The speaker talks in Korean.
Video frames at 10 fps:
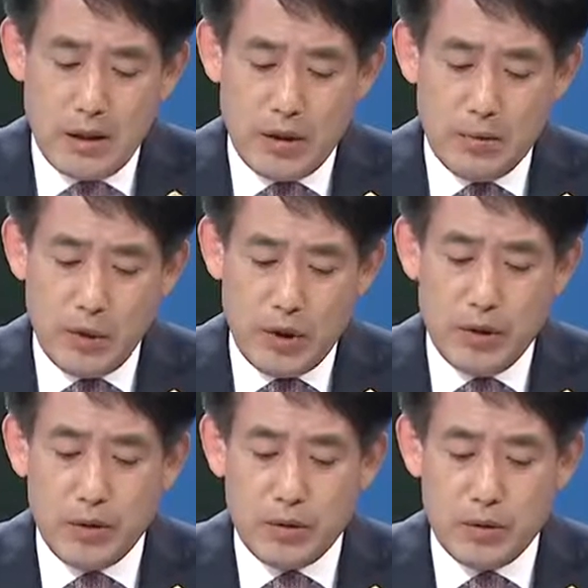뭐
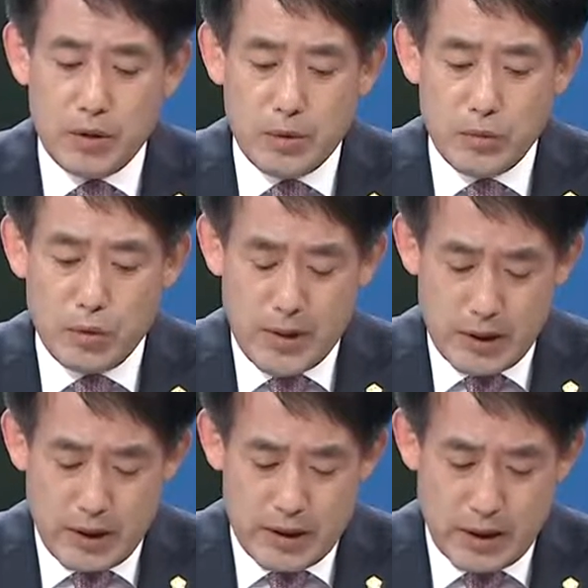이런 것도 지금 의미가
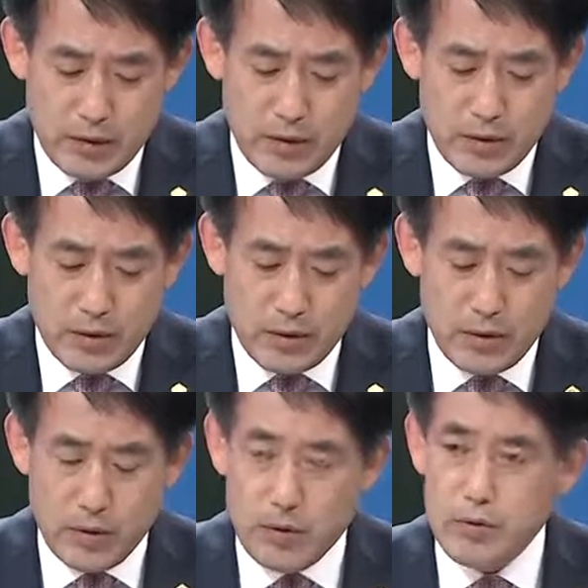되지 않고요.
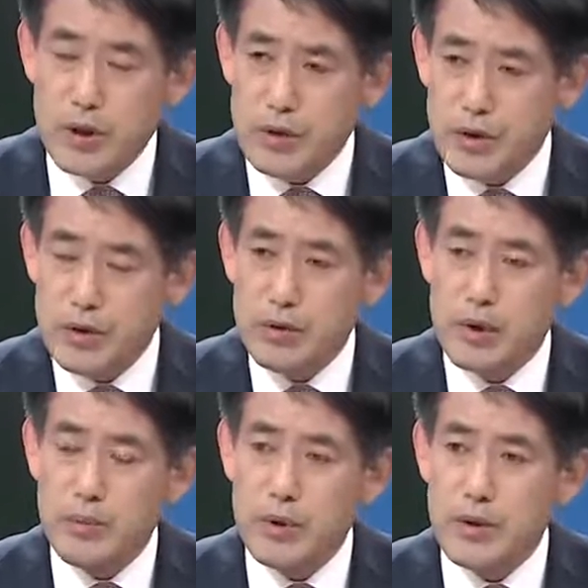또 우리 허소영
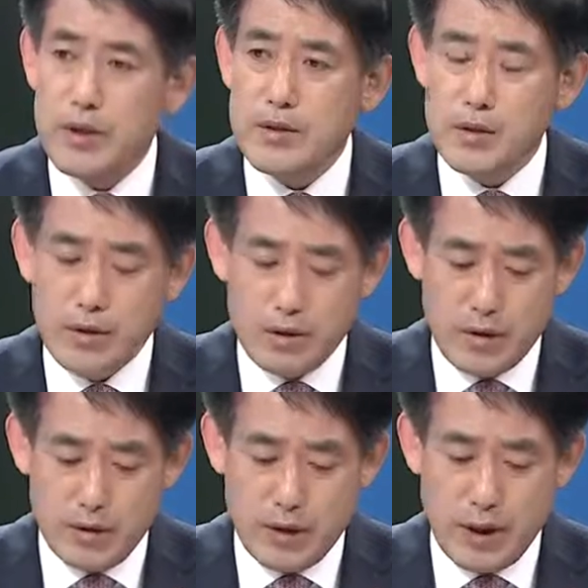대표께서
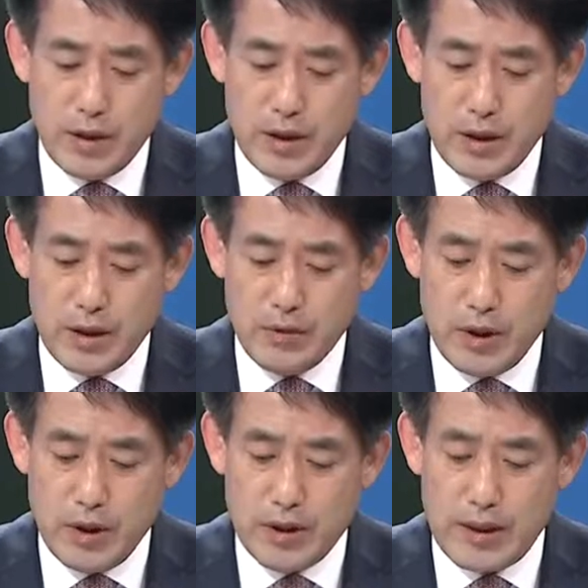그 예결이
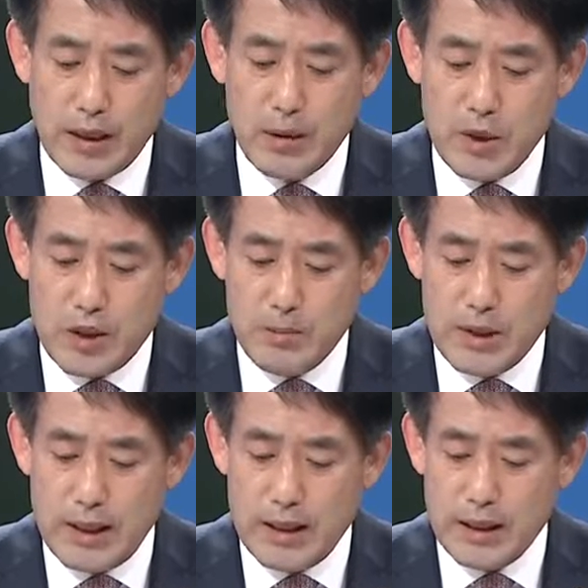우리 상임위
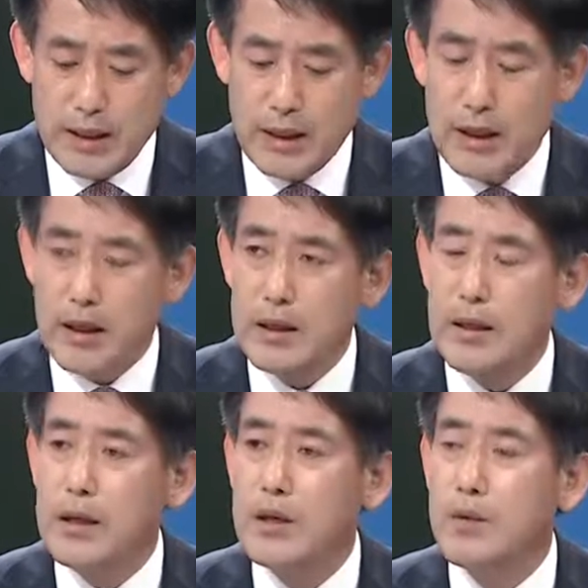심사할 때
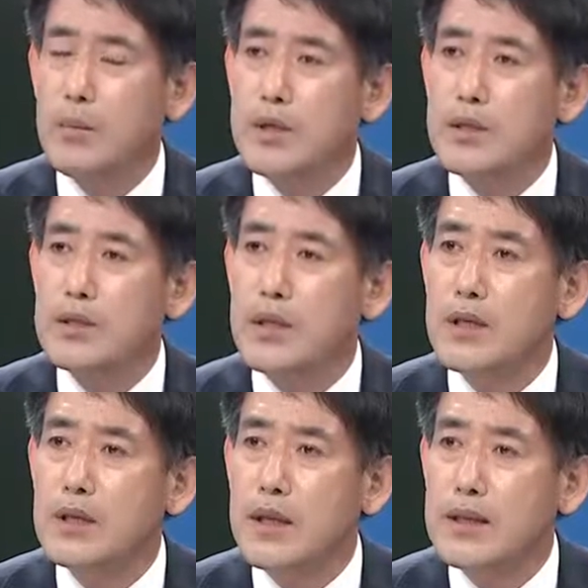이 컨벤션
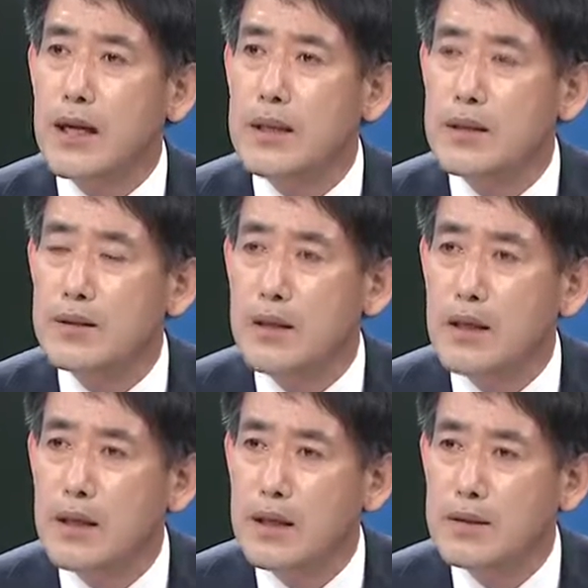센터의 타당성에
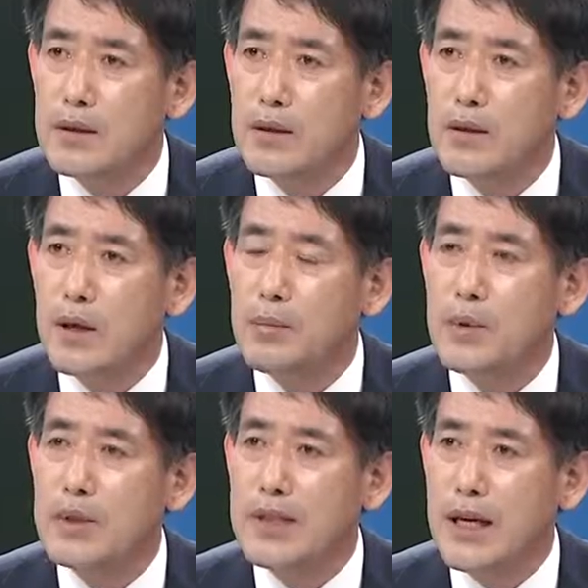대해서 확보되지